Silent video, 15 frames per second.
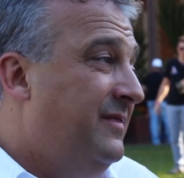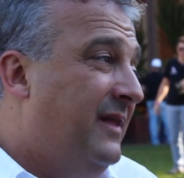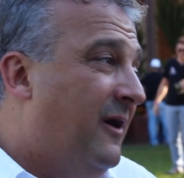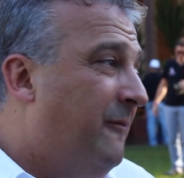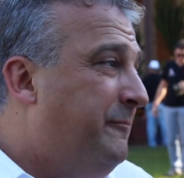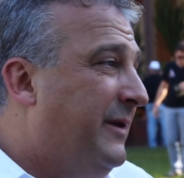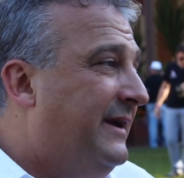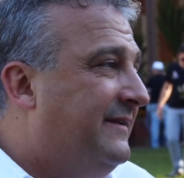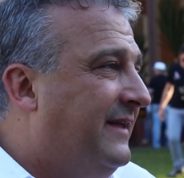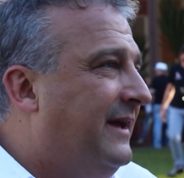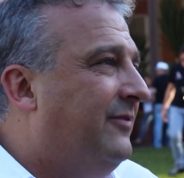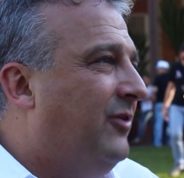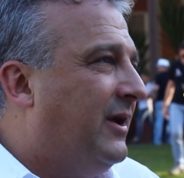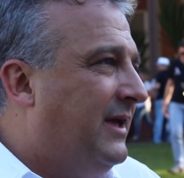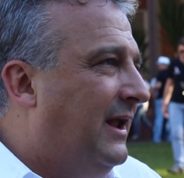não
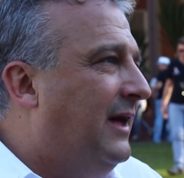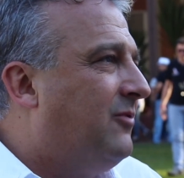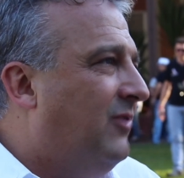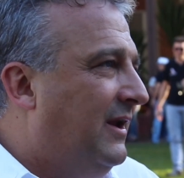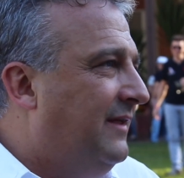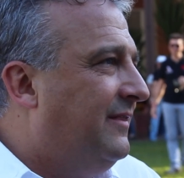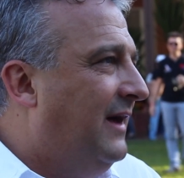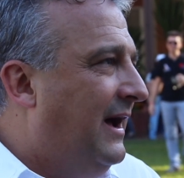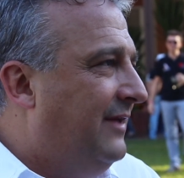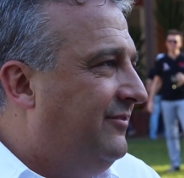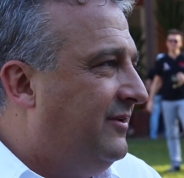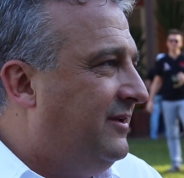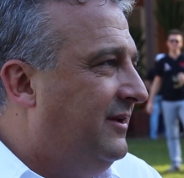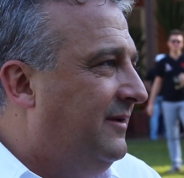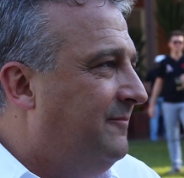perdendo aquela
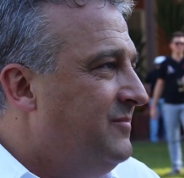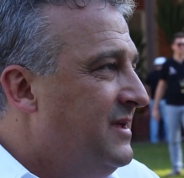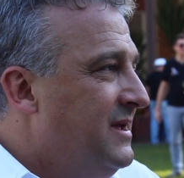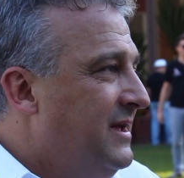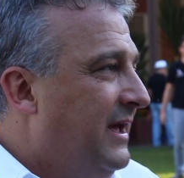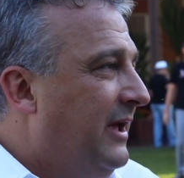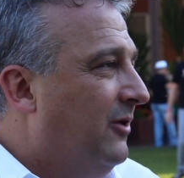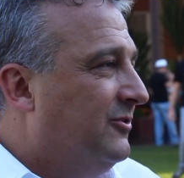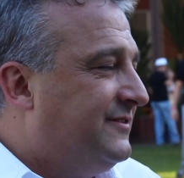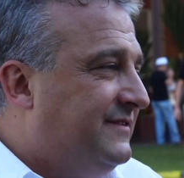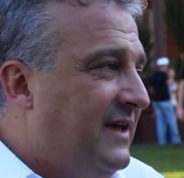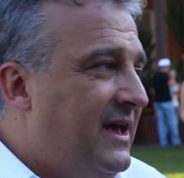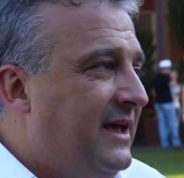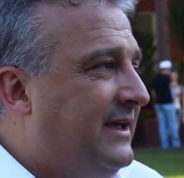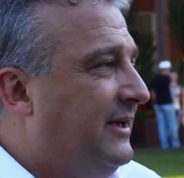qualidade que eu
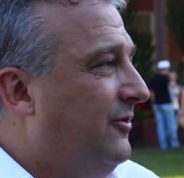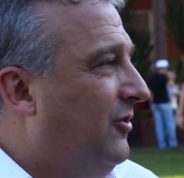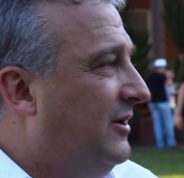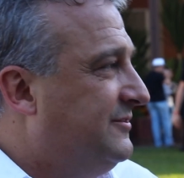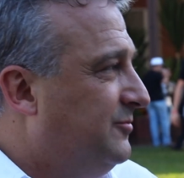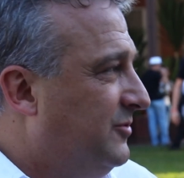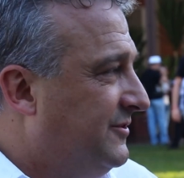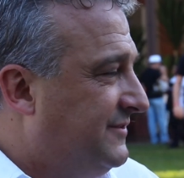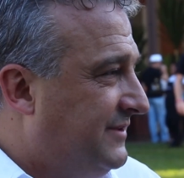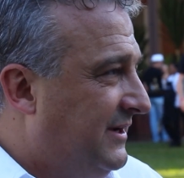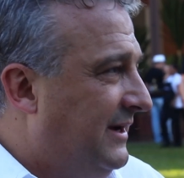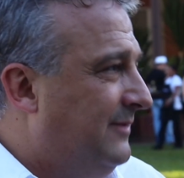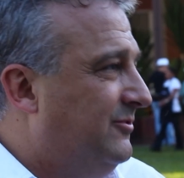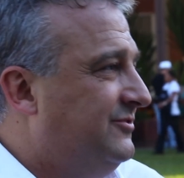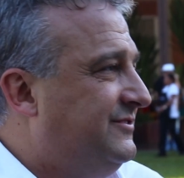sei que nós
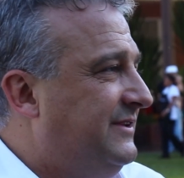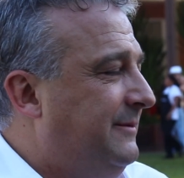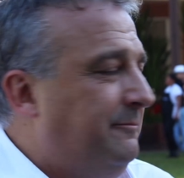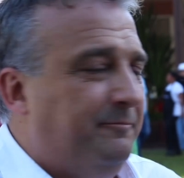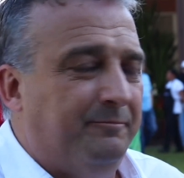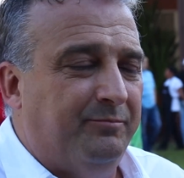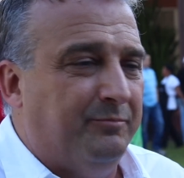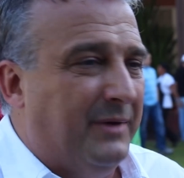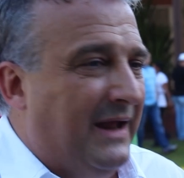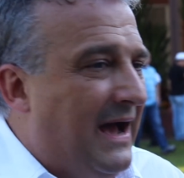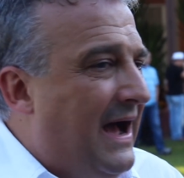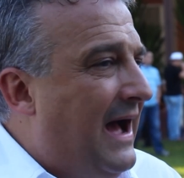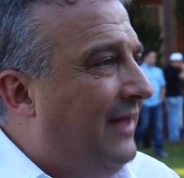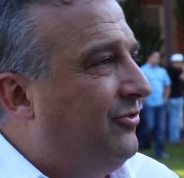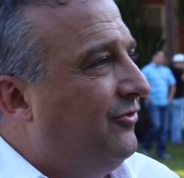mostramos em
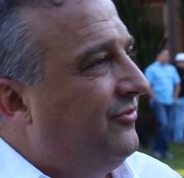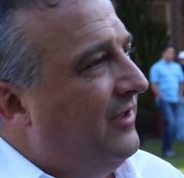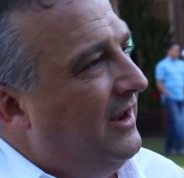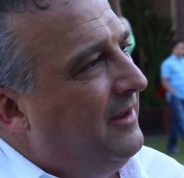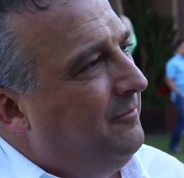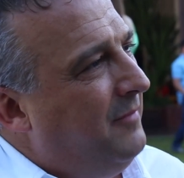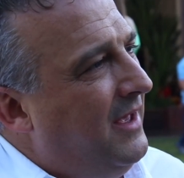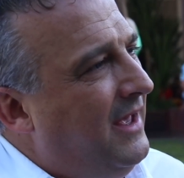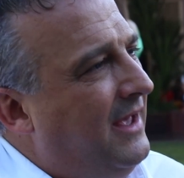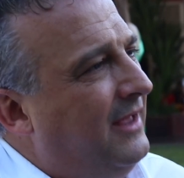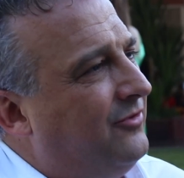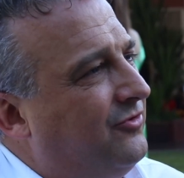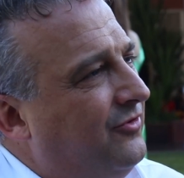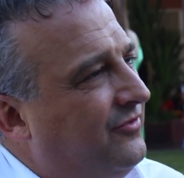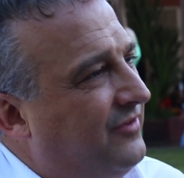pratos,
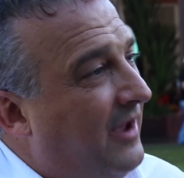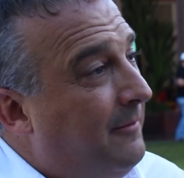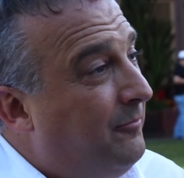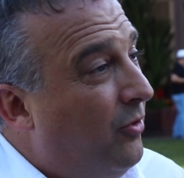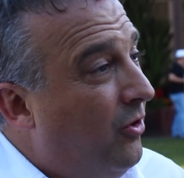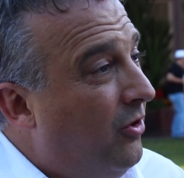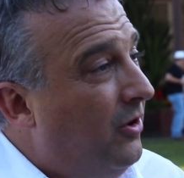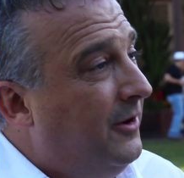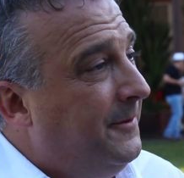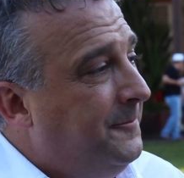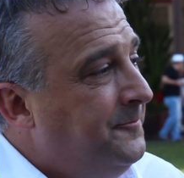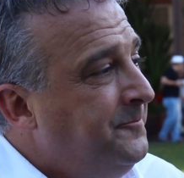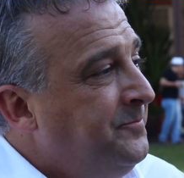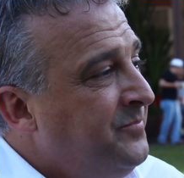alimentos, sabor,